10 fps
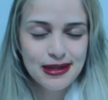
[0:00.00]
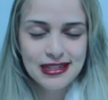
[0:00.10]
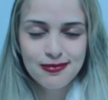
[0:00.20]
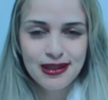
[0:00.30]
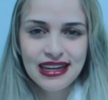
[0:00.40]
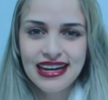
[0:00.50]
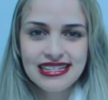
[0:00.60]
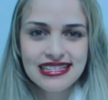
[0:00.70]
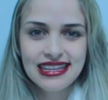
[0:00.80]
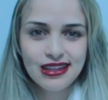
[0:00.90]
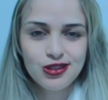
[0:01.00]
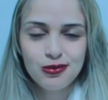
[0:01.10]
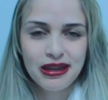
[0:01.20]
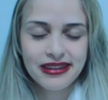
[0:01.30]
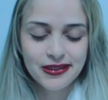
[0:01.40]
para explicar esse
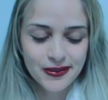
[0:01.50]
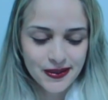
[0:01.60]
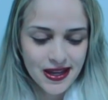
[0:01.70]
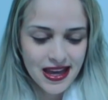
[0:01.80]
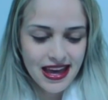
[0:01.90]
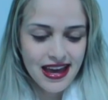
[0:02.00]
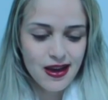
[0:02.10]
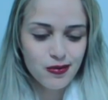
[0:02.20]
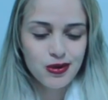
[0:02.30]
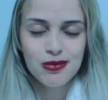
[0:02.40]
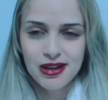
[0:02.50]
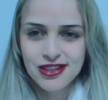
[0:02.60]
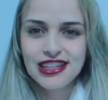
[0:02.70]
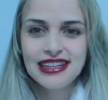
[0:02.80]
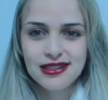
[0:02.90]
sentimento. É o primeiro
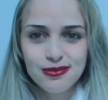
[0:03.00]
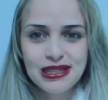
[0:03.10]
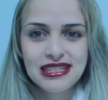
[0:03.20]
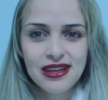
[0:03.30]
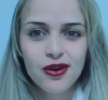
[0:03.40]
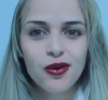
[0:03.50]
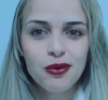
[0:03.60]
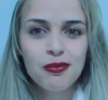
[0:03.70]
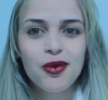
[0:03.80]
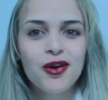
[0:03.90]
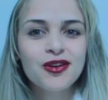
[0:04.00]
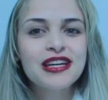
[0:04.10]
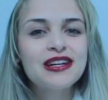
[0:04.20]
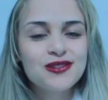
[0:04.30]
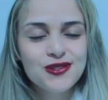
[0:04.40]
Dia das Mães que eu comemoro
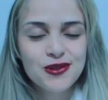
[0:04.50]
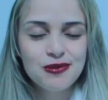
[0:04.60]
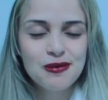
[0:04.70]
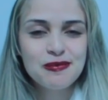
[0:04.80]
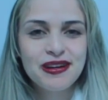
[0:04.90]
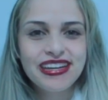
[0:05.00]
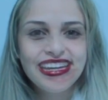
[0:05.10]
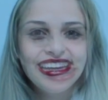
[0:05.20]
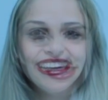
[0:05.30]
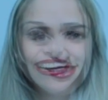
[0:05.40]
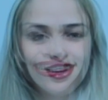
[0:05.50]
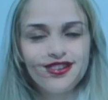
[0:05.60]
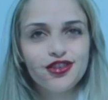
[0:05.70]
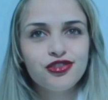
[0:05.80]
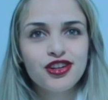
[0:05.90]
que eu sou uma mãe.
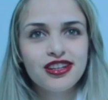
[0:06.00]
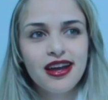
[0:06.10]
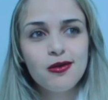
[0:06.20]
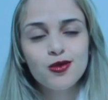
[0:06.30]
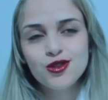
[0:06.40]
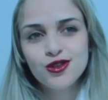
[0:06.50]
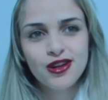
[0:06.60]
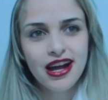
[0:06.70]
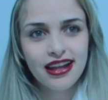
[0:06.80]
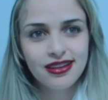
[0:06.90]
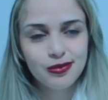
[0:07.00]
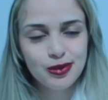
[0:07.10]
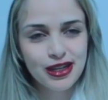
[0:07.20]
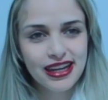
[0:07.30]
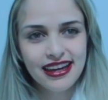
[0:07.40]
Gente, eu fico até emocionada
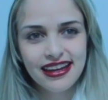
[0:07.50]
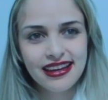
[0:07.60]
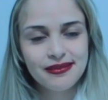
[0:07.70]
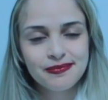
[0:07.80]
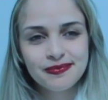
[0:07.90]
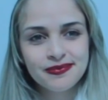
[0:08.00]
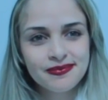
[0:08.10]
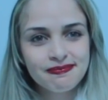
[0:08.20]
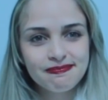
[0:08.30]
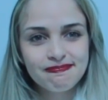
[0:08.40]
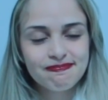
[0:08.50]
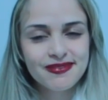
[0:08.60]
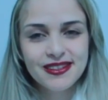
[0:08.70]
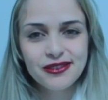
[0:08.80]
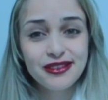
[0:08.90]
porque
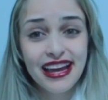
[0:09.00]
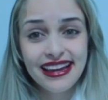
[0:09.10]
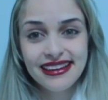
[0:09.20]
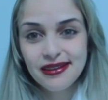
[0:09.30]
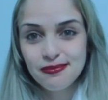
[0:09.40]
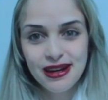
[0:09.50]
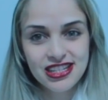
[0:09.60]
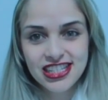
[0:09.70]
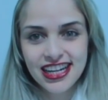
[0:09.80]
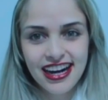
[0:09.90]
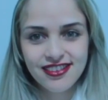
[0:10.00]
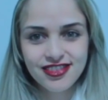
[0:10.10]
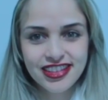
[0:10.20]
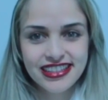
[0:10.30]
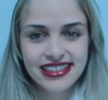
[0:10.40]
eu nem
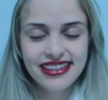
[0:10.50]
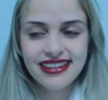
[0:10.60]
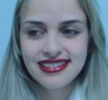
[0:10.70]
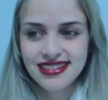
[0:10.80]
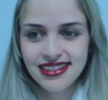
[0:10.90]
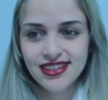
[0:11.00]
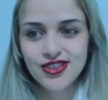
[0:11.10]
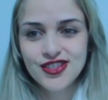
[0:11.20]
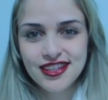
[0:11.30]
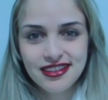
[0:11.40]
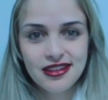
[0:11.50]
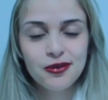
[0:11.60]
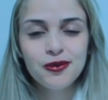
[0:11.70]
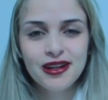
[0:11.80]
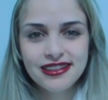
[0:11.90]
imaginava que esse ano seria
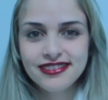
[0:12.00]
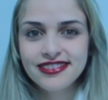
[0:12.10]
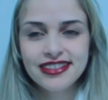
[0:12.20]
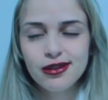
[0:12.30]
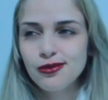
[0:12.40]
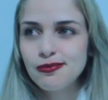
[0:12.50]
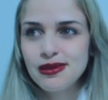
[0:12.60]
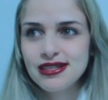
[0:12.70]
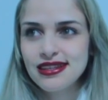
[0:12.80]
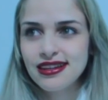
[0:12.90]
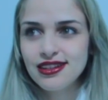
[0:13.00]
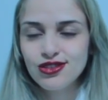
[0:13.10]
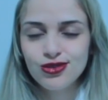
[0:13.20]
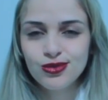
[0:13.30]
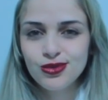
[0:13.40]
o ano que eu
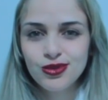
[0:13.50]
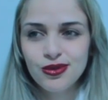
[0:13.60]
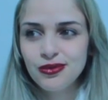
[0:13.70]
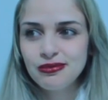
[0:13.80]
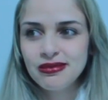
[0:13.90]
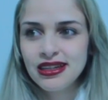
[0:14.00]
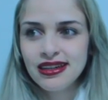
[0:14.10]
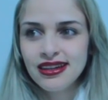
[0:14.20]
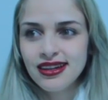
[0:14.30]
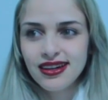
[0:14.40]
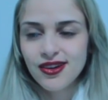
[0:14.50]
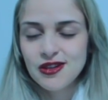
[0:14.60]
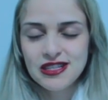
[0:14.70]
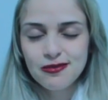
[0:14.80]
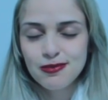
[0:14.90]
passaria junto com
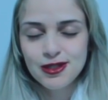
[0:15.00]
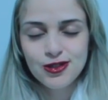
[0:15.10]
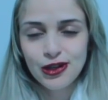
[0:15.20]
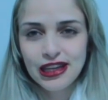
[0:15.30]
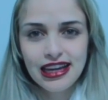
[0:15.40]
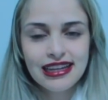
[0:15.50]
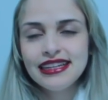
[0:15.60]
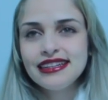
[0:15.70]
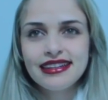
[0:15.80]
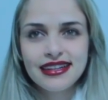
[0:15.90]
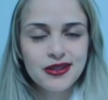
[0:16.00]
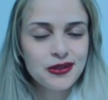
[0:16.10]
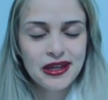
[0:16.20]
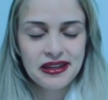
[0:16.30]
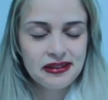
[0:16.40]
com essa pessoinha linda que eu
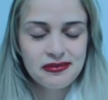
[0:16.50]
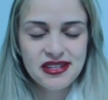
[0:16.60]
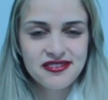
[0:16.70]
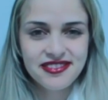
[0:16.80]
tenho na minha